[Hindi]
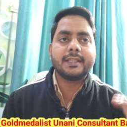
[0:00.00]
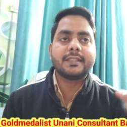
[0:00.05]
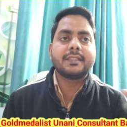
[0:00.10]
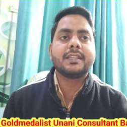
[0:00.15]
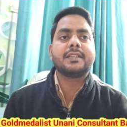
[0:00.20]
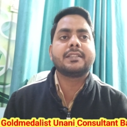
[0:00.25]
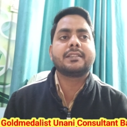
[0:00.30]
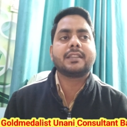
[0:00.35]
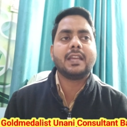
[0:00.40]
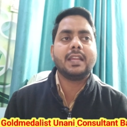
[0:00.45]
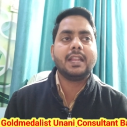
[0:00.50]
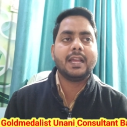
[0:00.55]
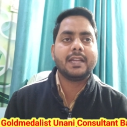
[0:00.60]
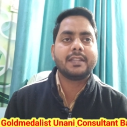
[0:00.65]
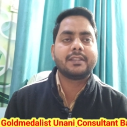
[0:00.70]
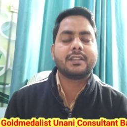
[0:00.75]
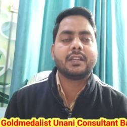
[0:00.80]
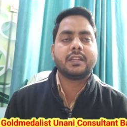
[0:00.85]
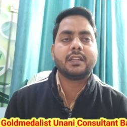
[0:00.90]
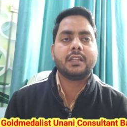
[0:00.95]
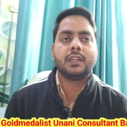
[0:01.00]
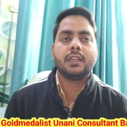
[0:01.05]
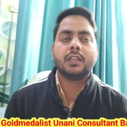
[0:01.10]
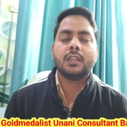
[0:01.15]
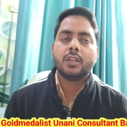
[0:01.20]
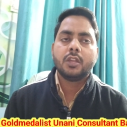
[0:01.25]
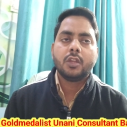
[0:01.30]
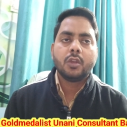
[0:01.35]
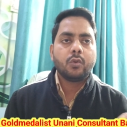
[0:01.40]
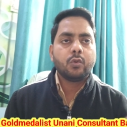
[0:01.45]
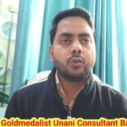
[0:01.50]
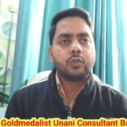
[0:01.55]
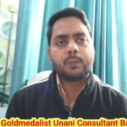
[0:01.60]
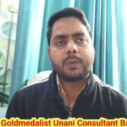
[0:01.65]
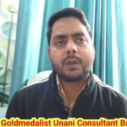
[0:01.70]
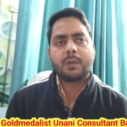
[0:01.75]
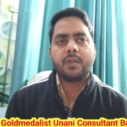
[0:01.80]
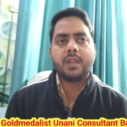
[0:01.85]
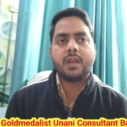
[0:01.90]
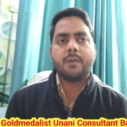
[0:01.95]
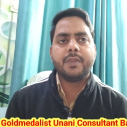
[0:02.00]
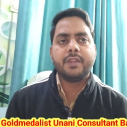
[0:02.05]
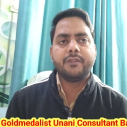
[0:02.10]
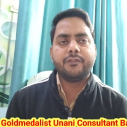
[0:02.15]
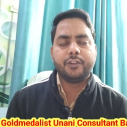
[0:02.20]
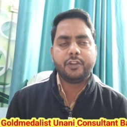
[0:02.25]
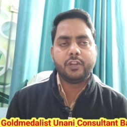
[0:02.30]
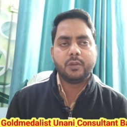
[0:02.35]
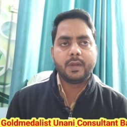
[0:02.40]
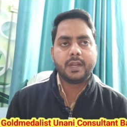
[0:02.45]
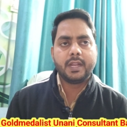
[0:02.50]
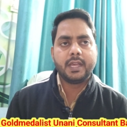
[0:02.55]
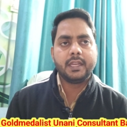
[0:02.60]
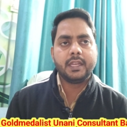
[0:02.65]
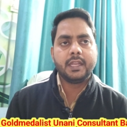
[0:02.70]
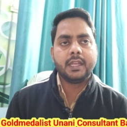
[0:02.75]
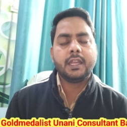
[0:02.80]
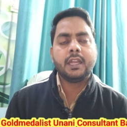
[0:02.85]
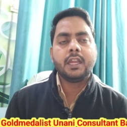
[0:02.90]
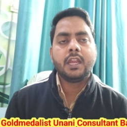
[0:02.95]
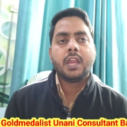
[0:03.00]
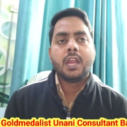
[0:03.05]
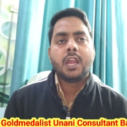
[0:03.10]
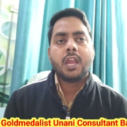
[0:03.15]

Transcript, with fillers: कैसे इसका इलाज करेंगे उस पर भी हमने वीडियो बनाई है